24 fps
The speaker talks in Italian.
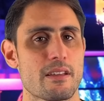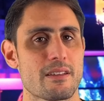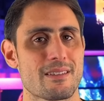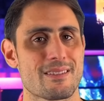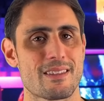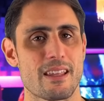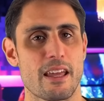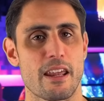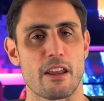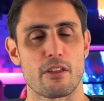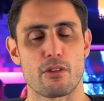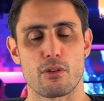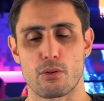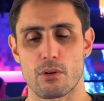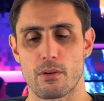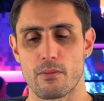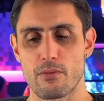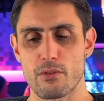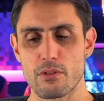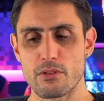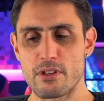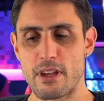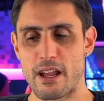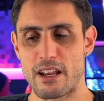sta andando a
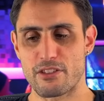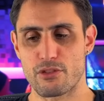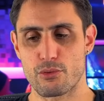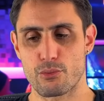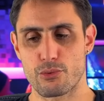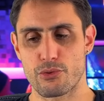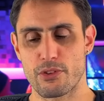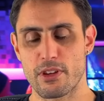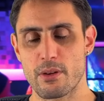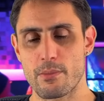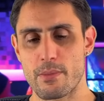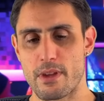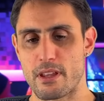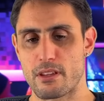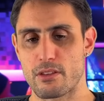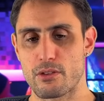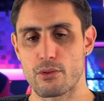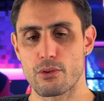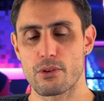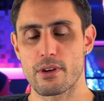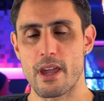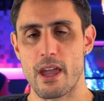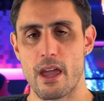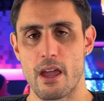confrontarsi in un
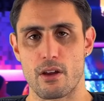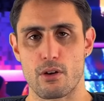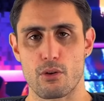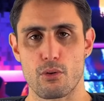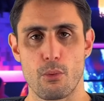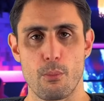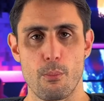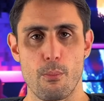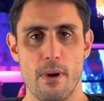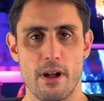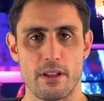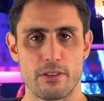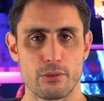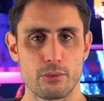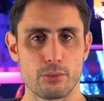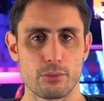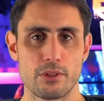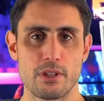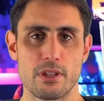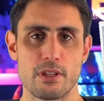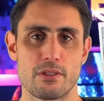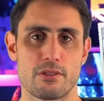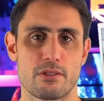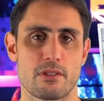segmento che è
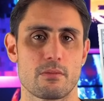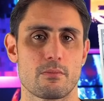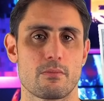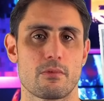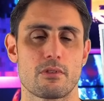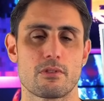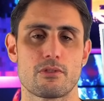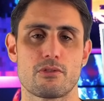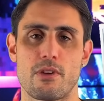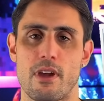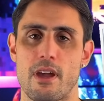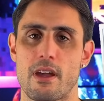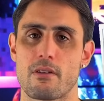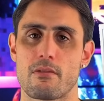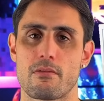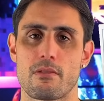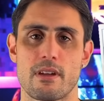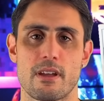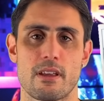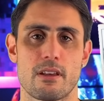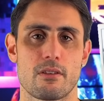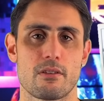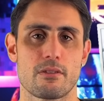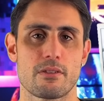combattutissimo, cioè
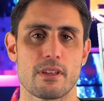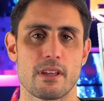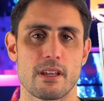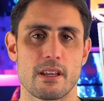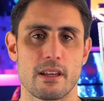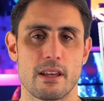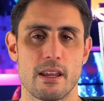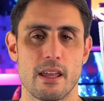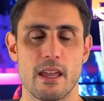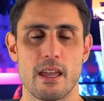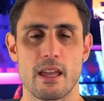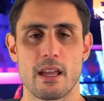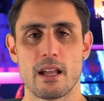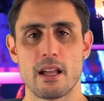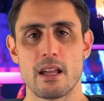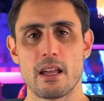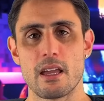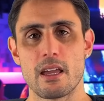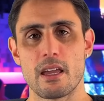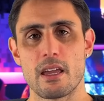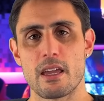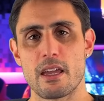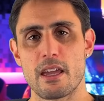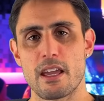quello delle
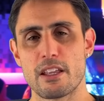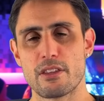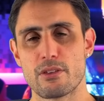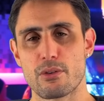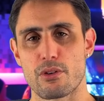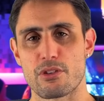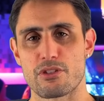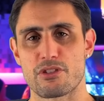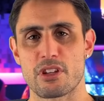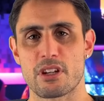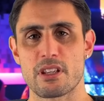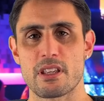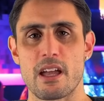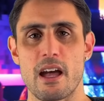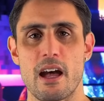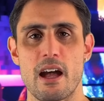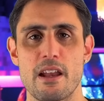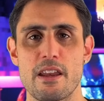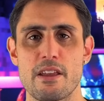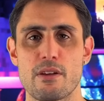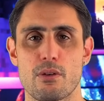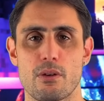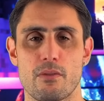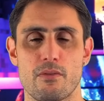enduro
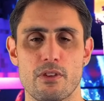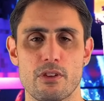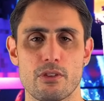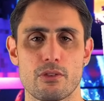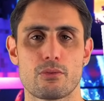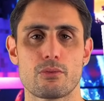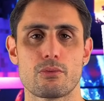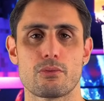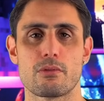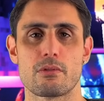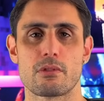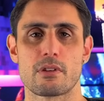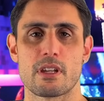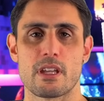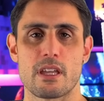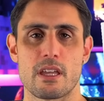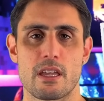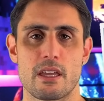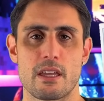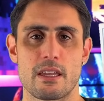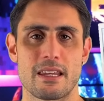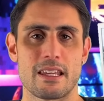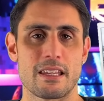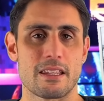stradali col 21 che
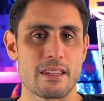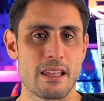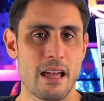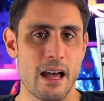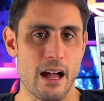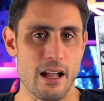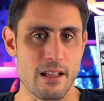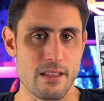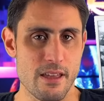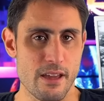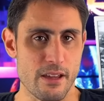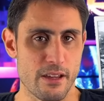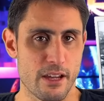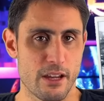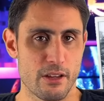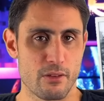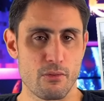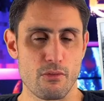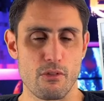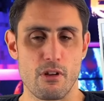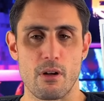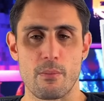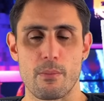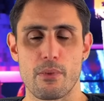in Italia e anche in
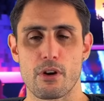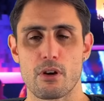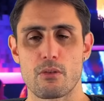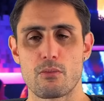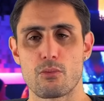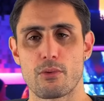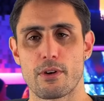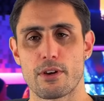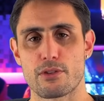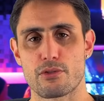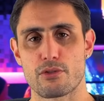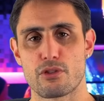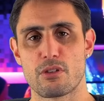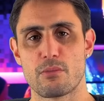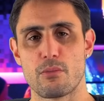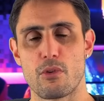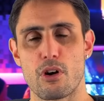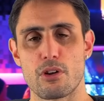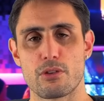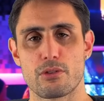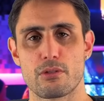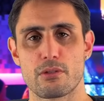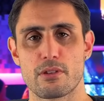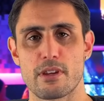Europa comunque sono
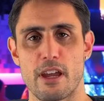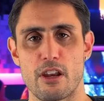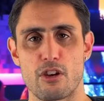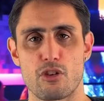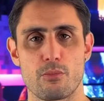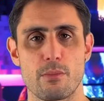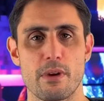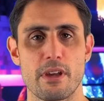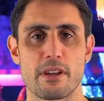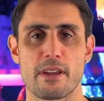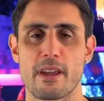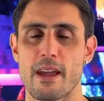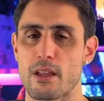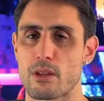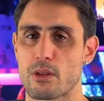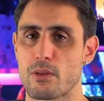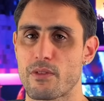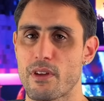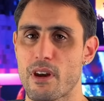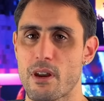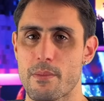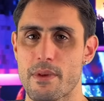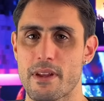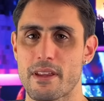moto che hanno un mercato
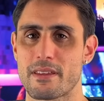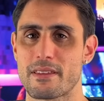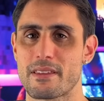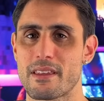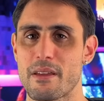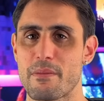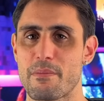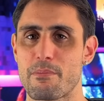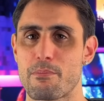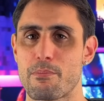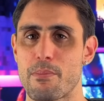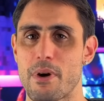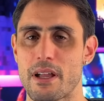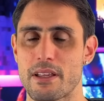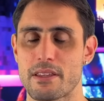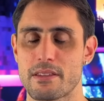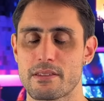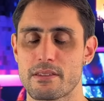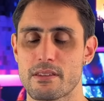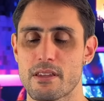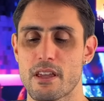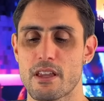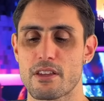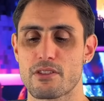veramente
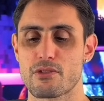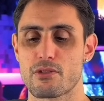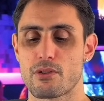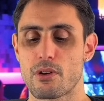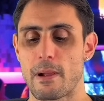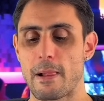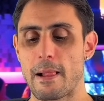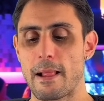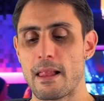pazzesco.